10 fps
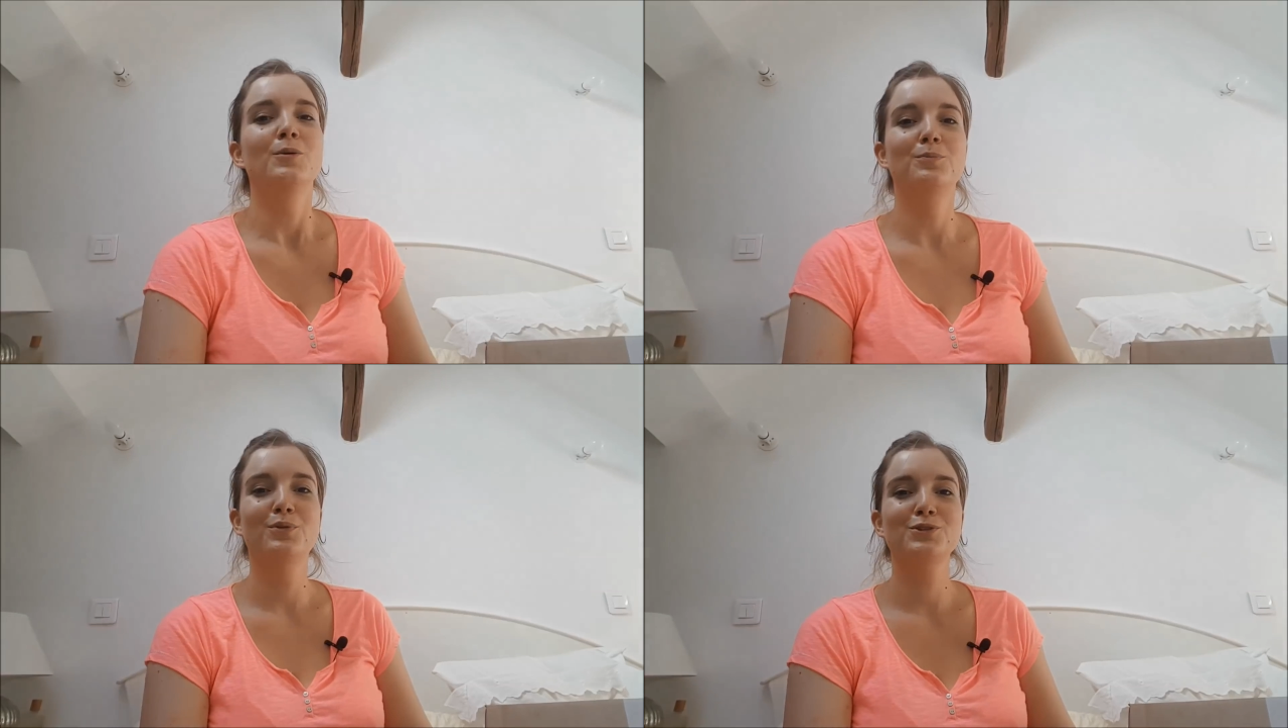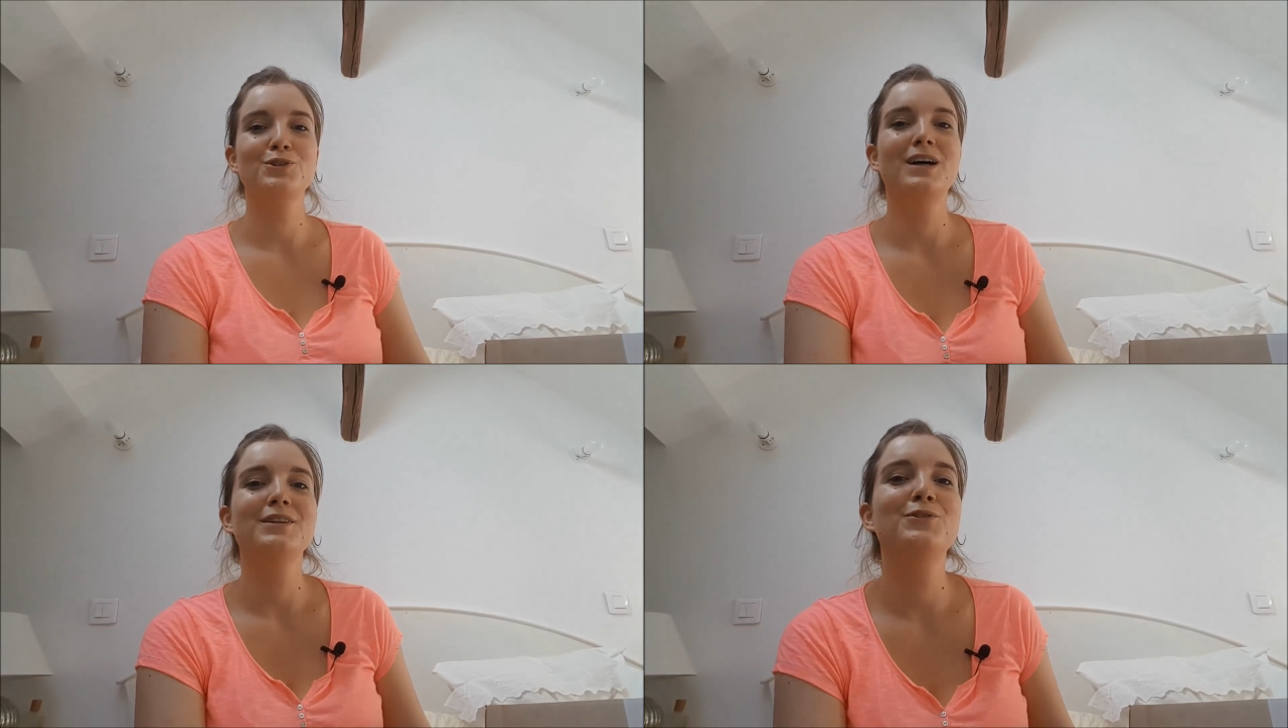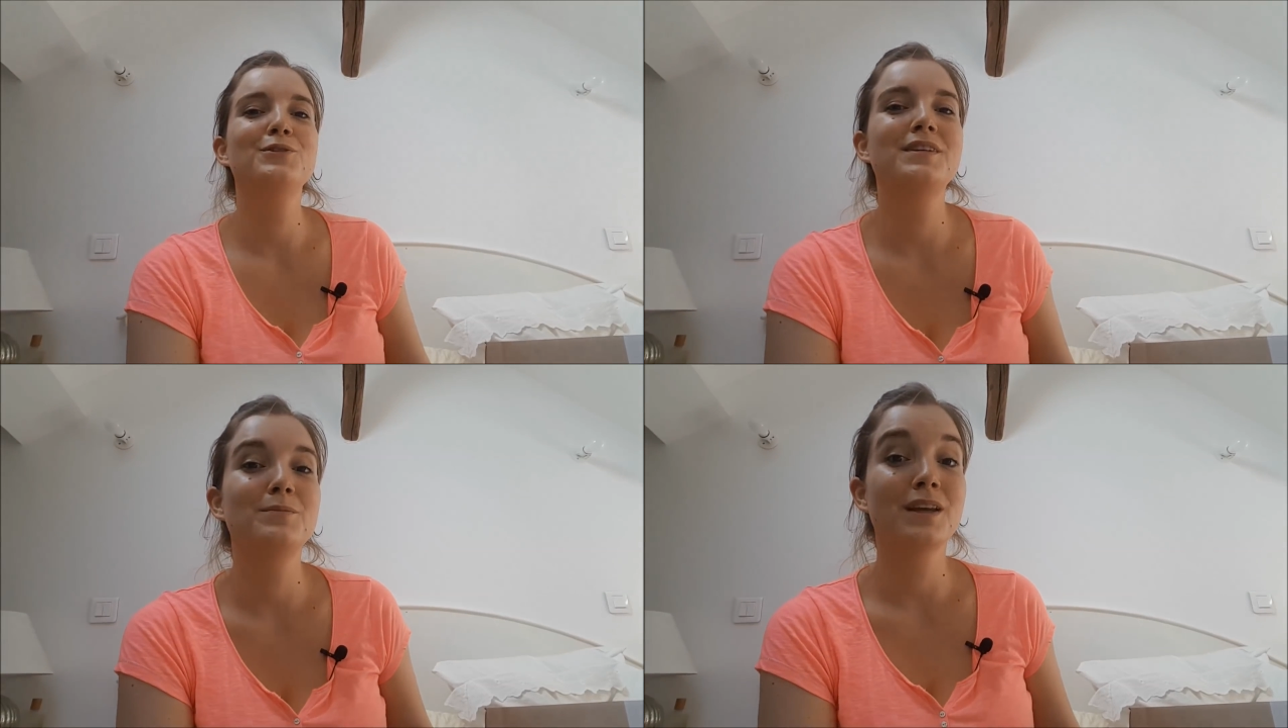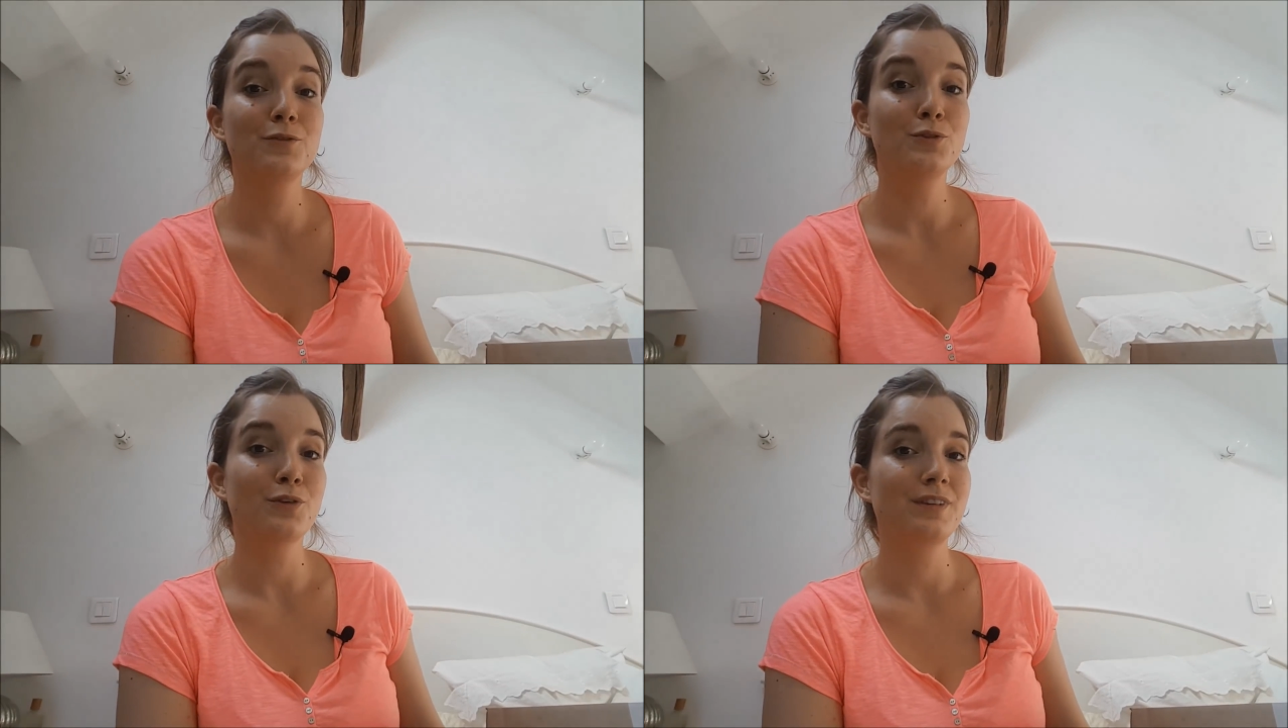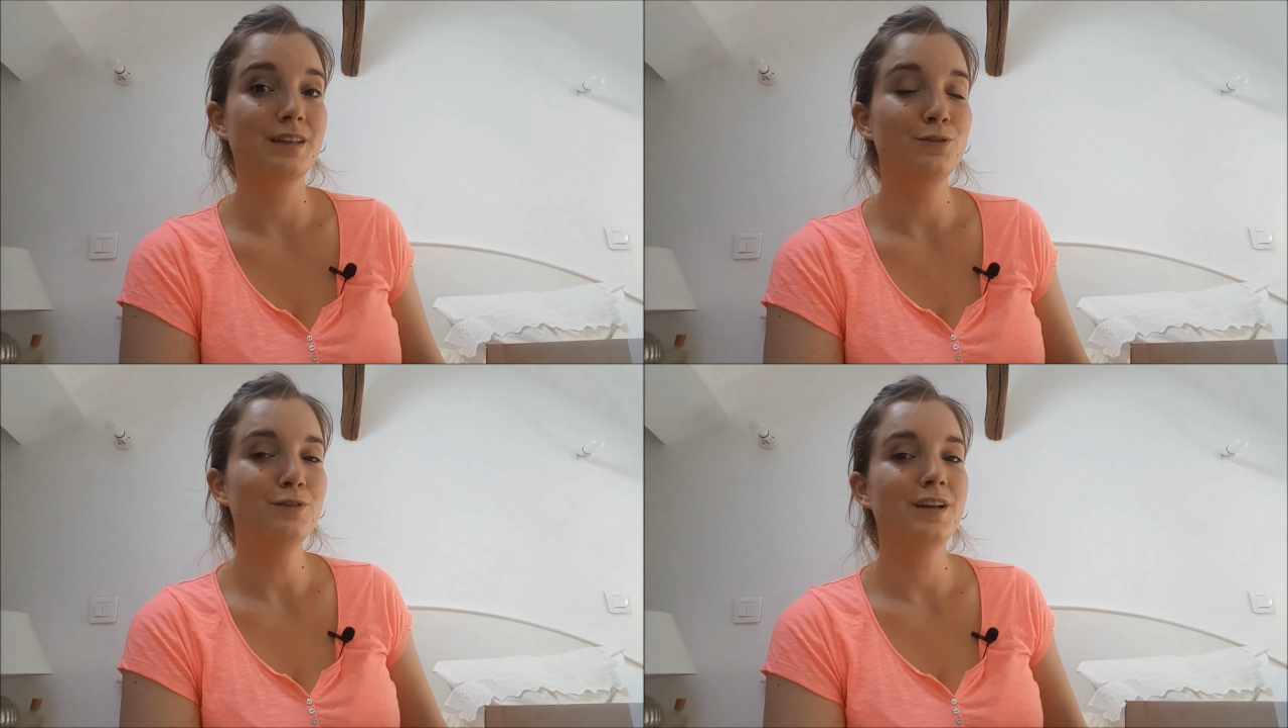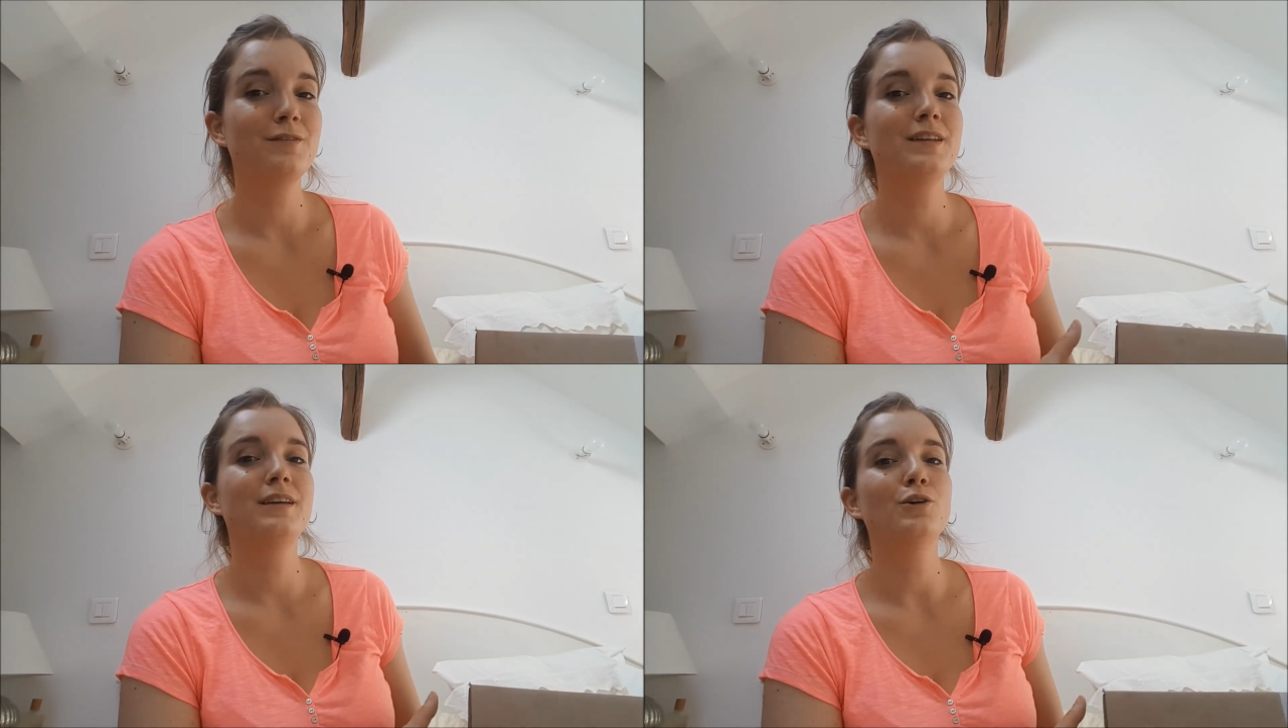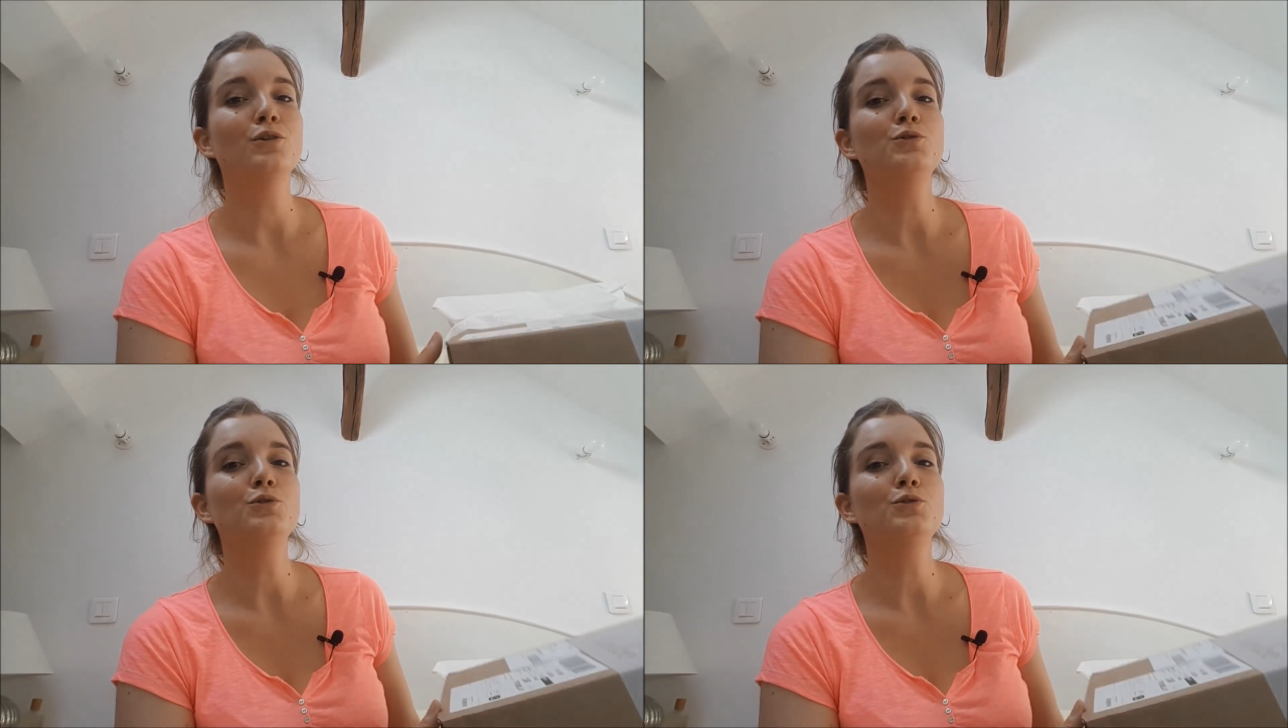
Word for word: Bonjour à tous et bienvenue dans cette nouvelle vidéo